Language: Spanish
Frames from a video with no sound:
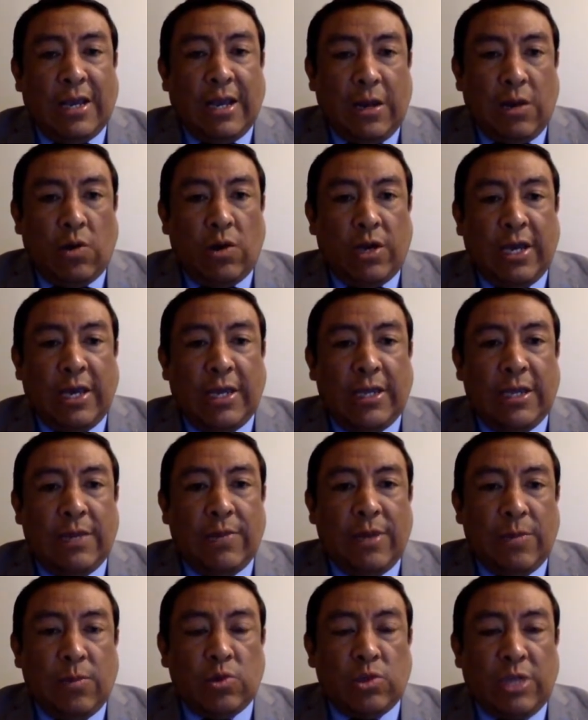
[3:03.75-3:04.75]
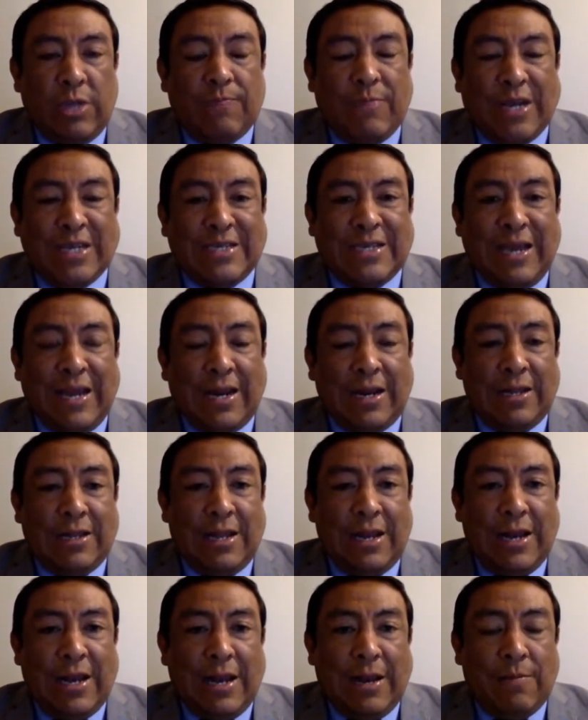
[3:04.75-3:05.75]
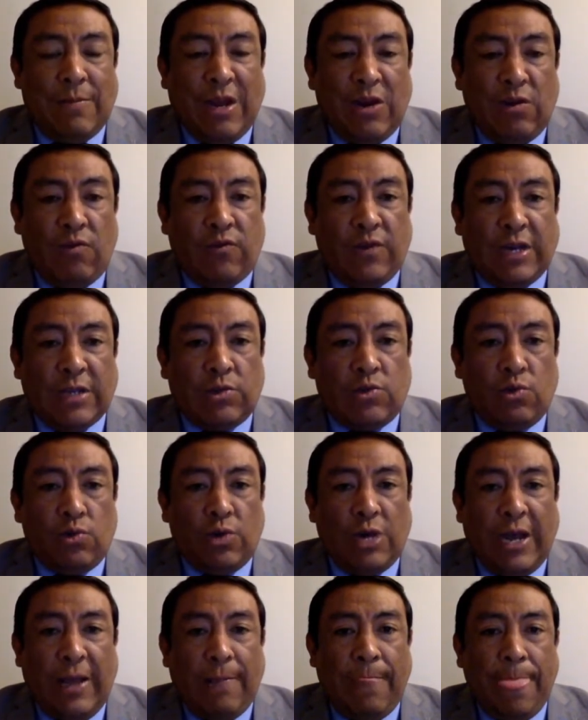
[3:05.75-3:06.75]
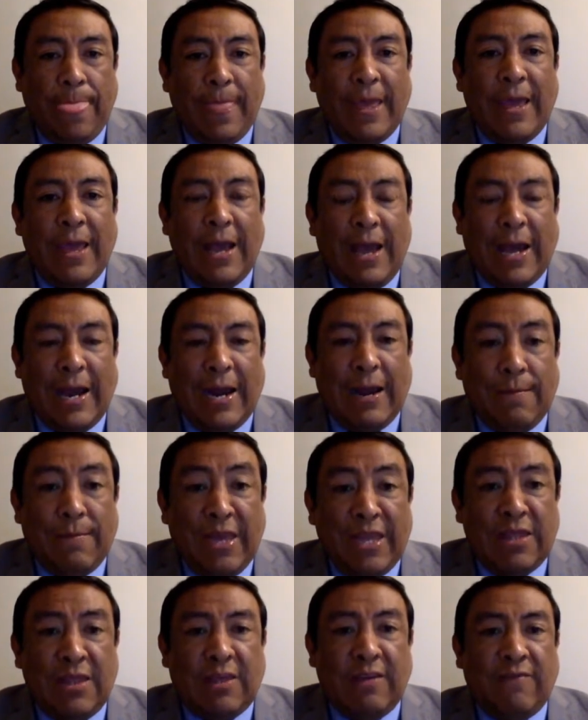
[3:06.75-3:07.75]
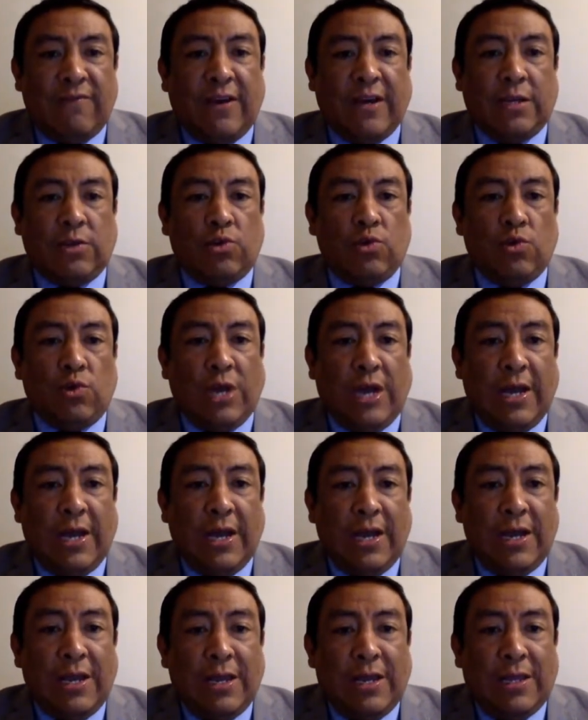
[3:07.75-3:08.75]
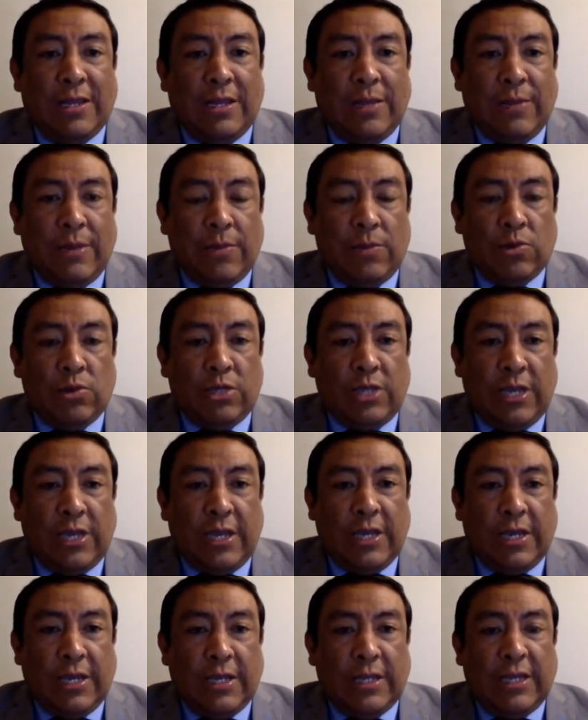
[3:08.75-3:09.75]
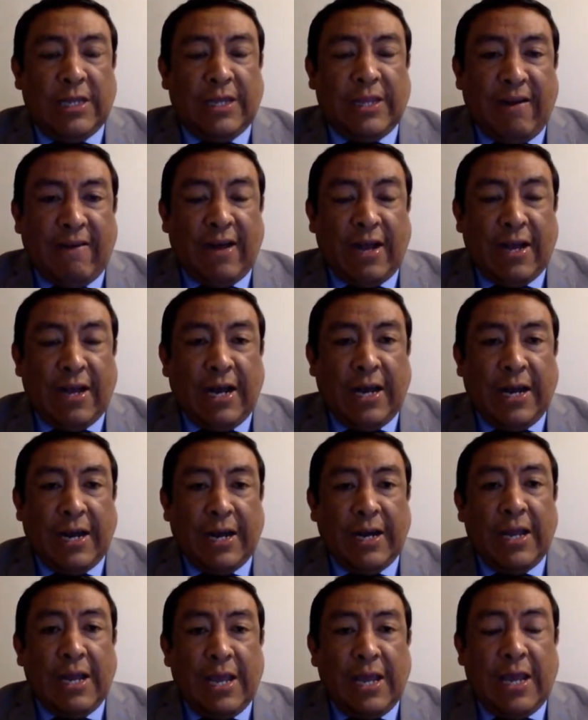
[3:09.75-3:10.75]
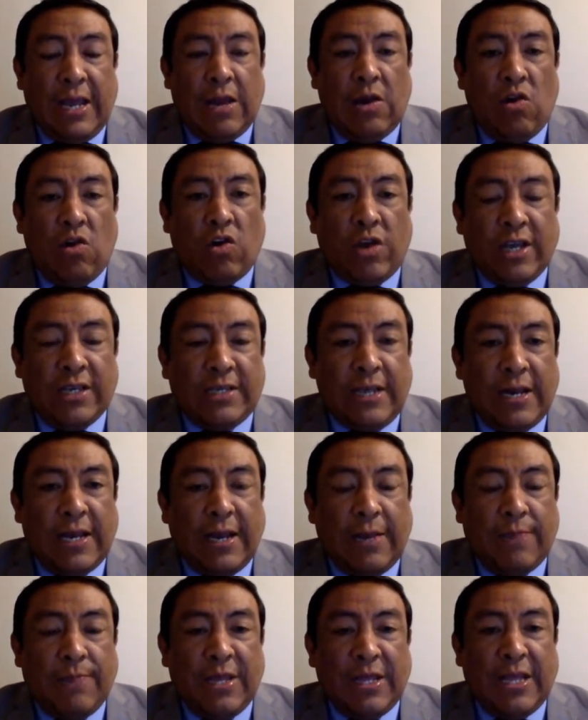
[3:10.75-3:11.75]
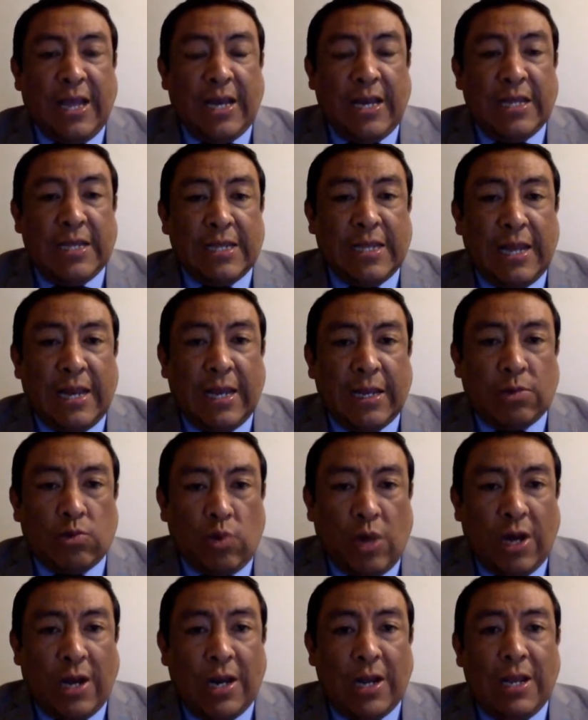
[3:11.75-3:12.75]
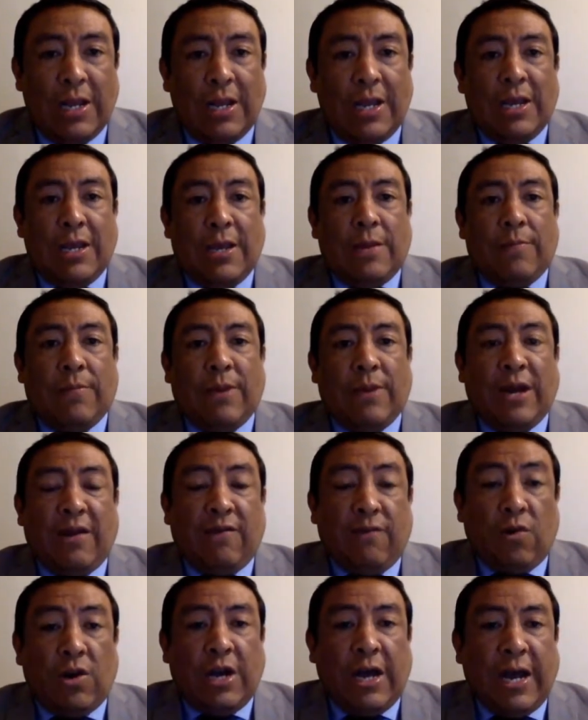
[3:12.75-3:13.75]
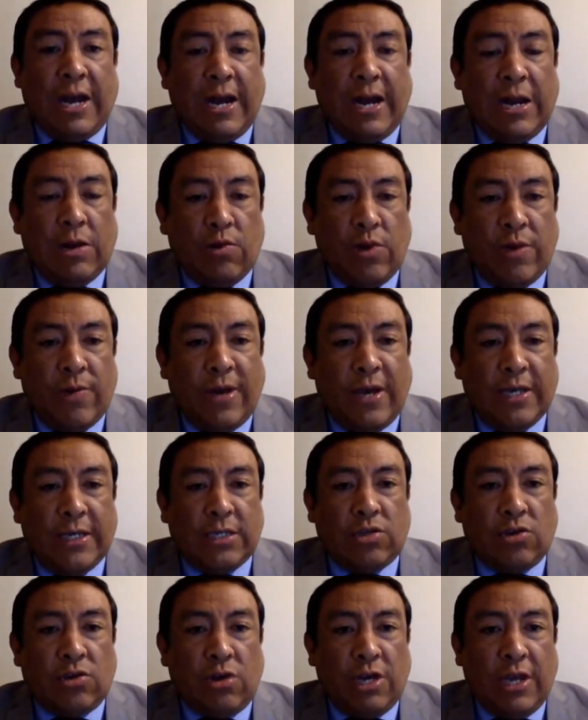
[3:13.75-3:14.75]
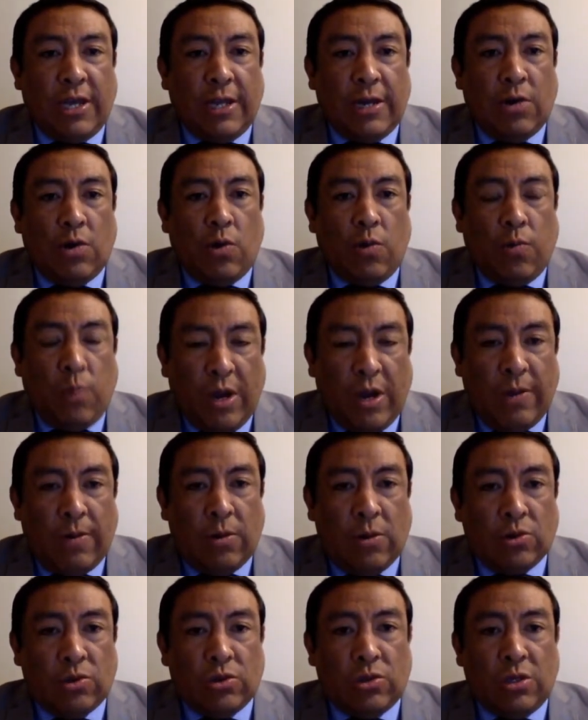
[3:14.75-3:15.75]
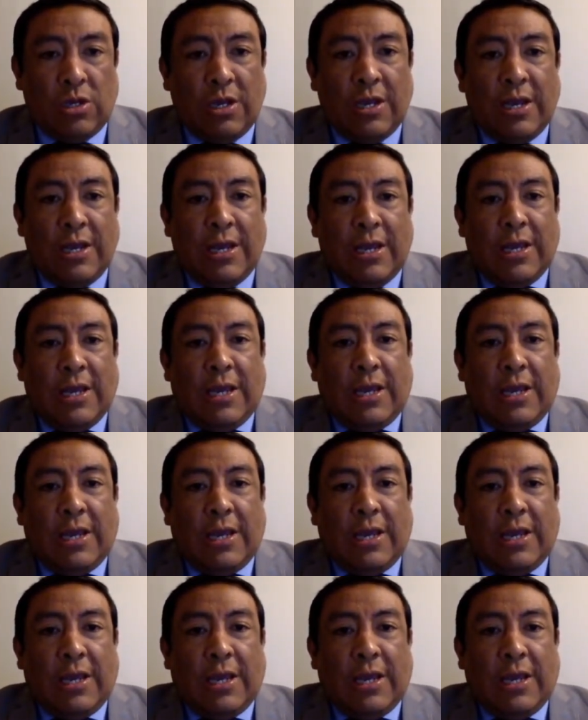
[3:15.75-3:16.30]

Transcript: Creo que debemos de pasar de la manufactura a la mente factura. Debemos de, trabajar en lo que es el capital intelectual para forjar la nueva historia de los pueblos.